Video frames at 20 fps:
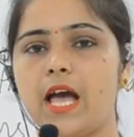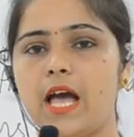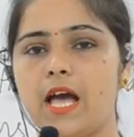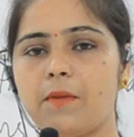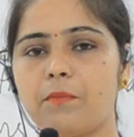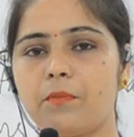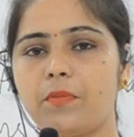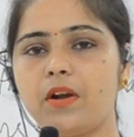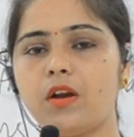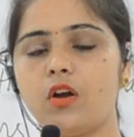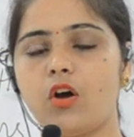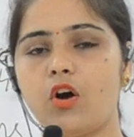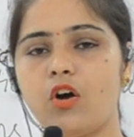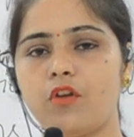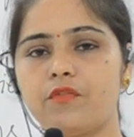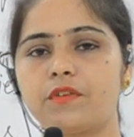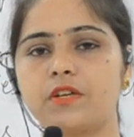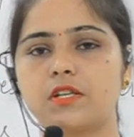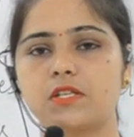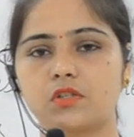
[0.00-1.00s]
एप्पल
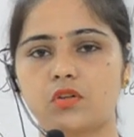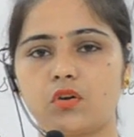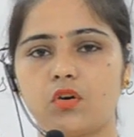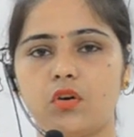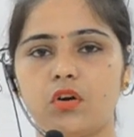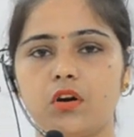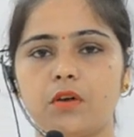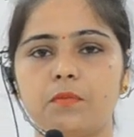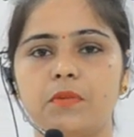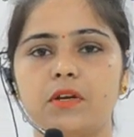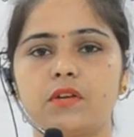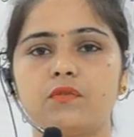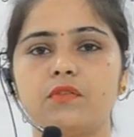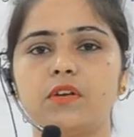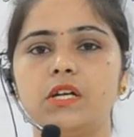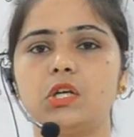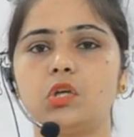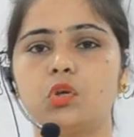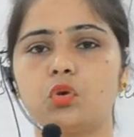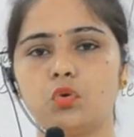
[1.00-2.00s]
ऑफ डिस्कॉर्ड
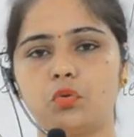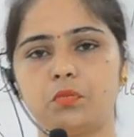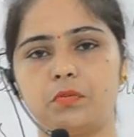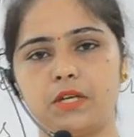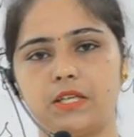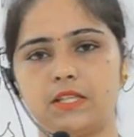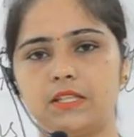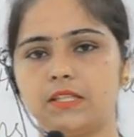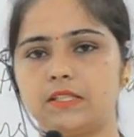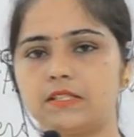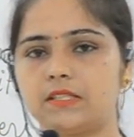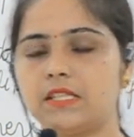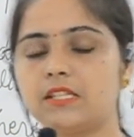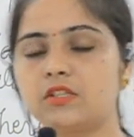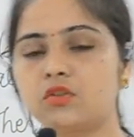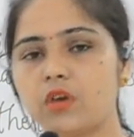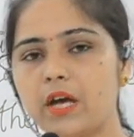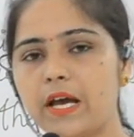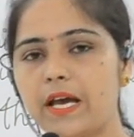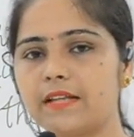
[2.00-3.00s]
बिटवीन टू ब्रदर्स
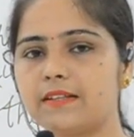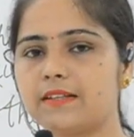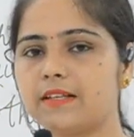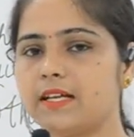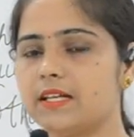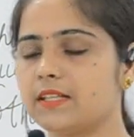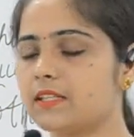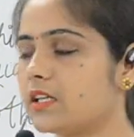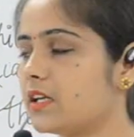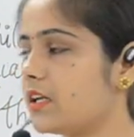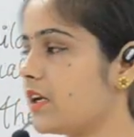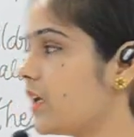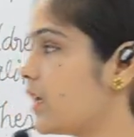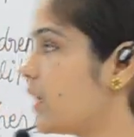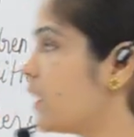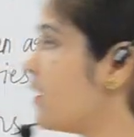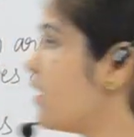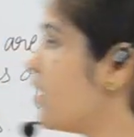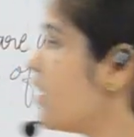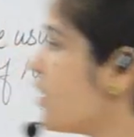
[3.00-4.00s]
इसको ऐसे याद
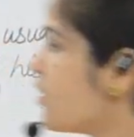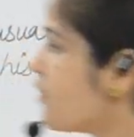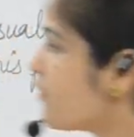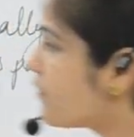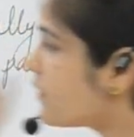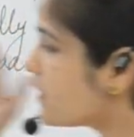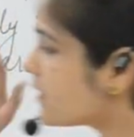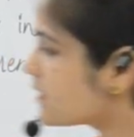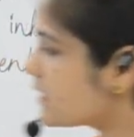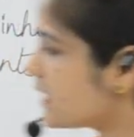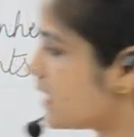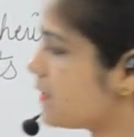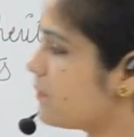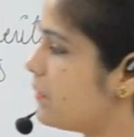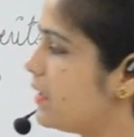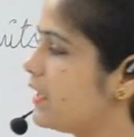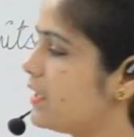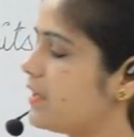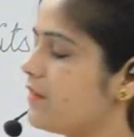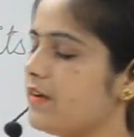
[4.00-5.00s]
करेंगे फिर से एक
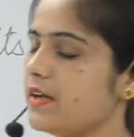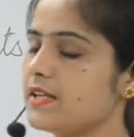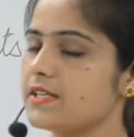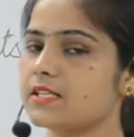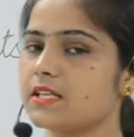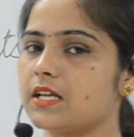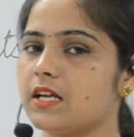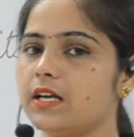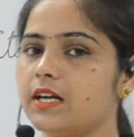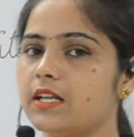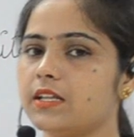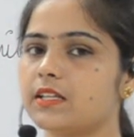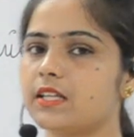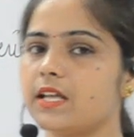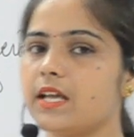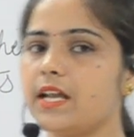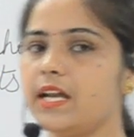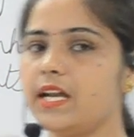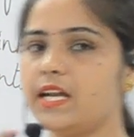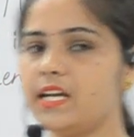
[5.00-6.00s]
बार रिवाइज कर
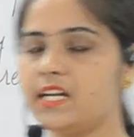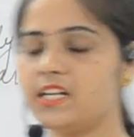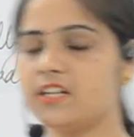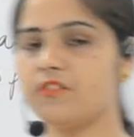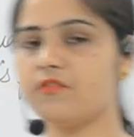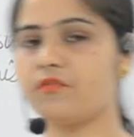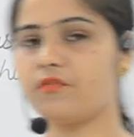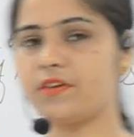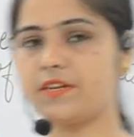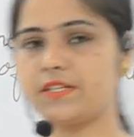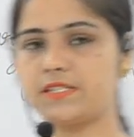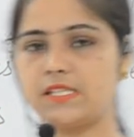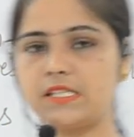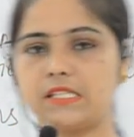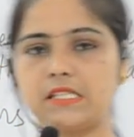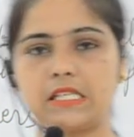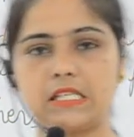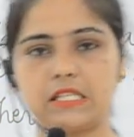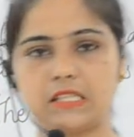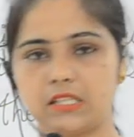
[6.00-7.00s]
लेते हैं ईडियम
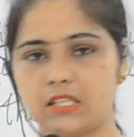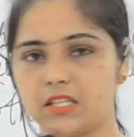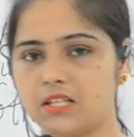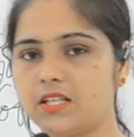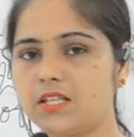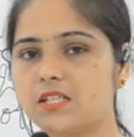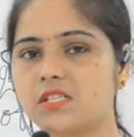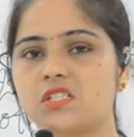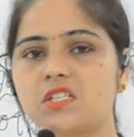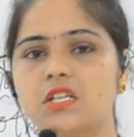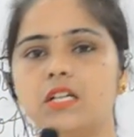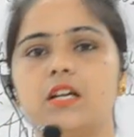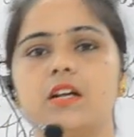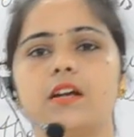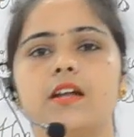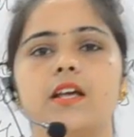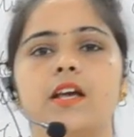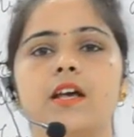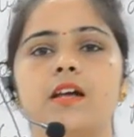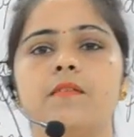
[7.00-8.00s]
फ्रेजेस की सीरीज़ चल
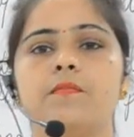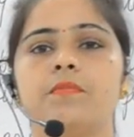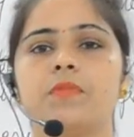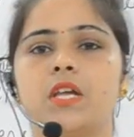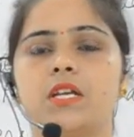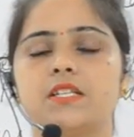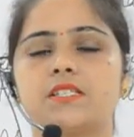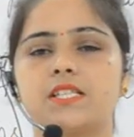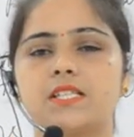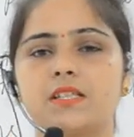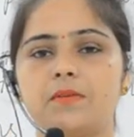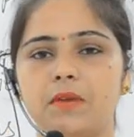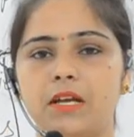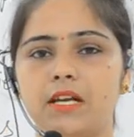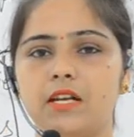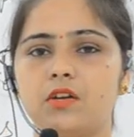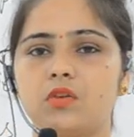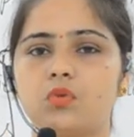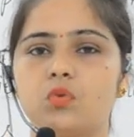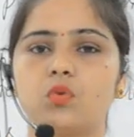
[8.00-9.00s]
रही है जैसे
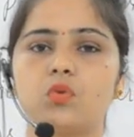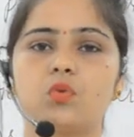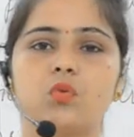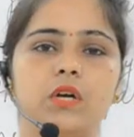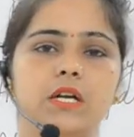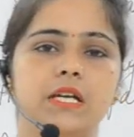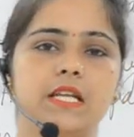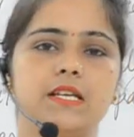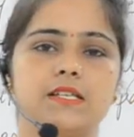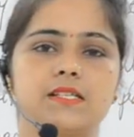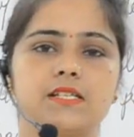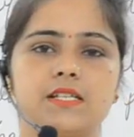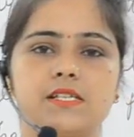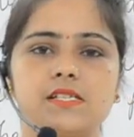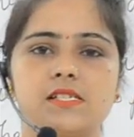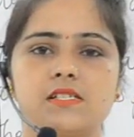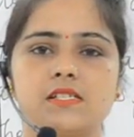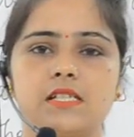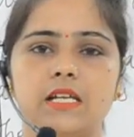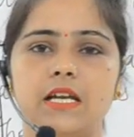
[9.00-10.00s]
मैंने रूट वर्ड की
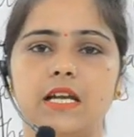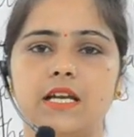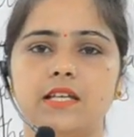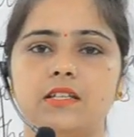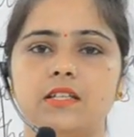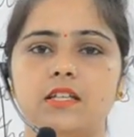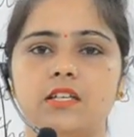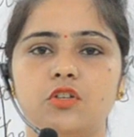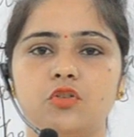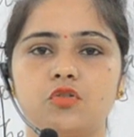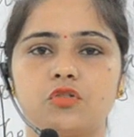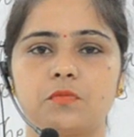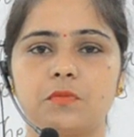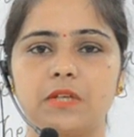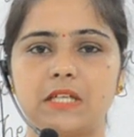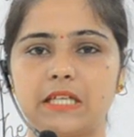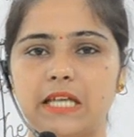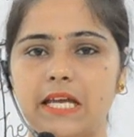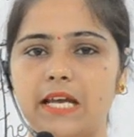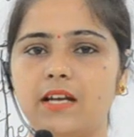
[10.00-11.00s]
सीरीज़ चलाई थी
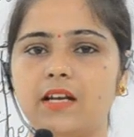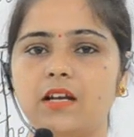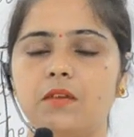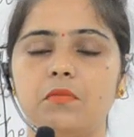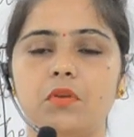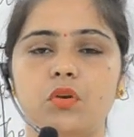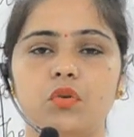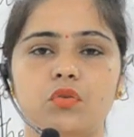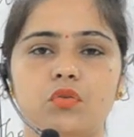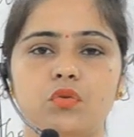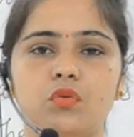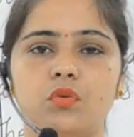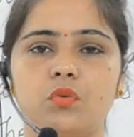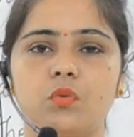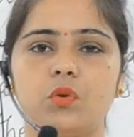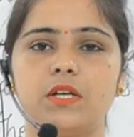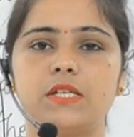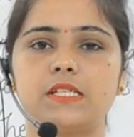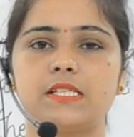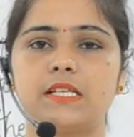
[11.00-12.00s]
उसमें टेन हम लोग रूट
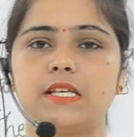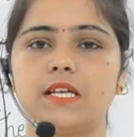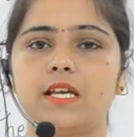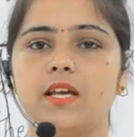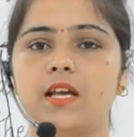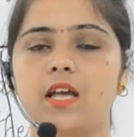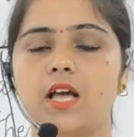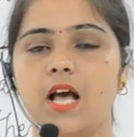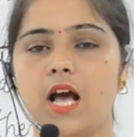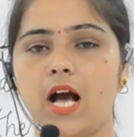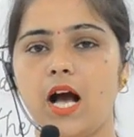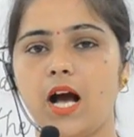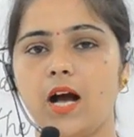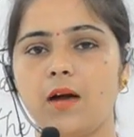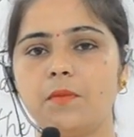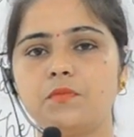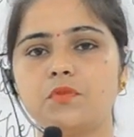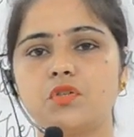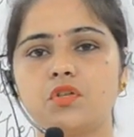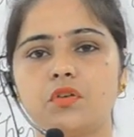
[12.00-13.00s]
वर्ड्स किए
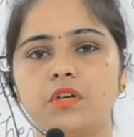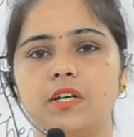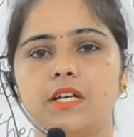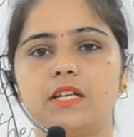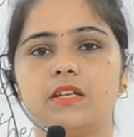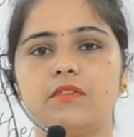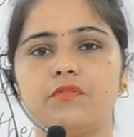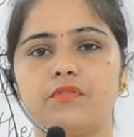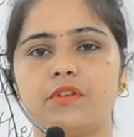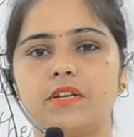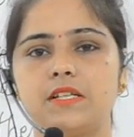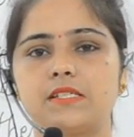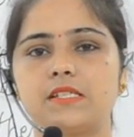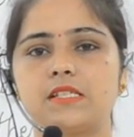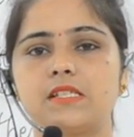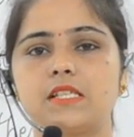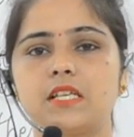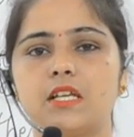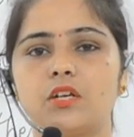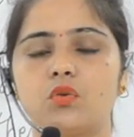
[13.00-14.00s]
अब जो ईडियम
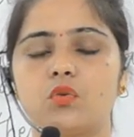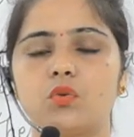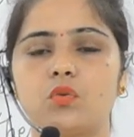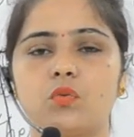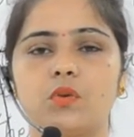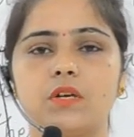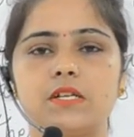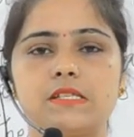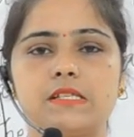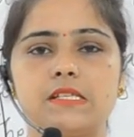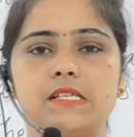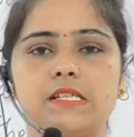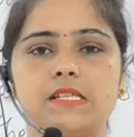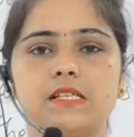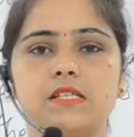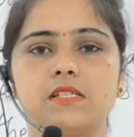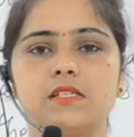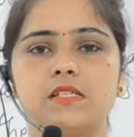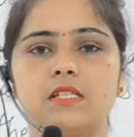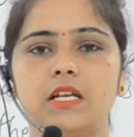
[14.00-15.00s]
फ्रेजेस की रूट वर्ड
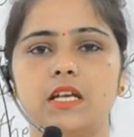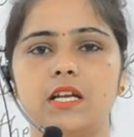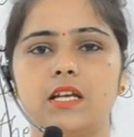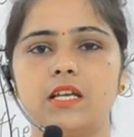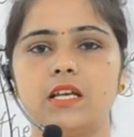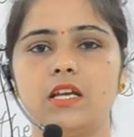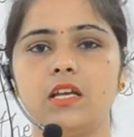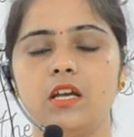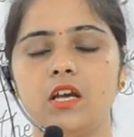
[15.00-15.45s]
सीरीज़ चलेगी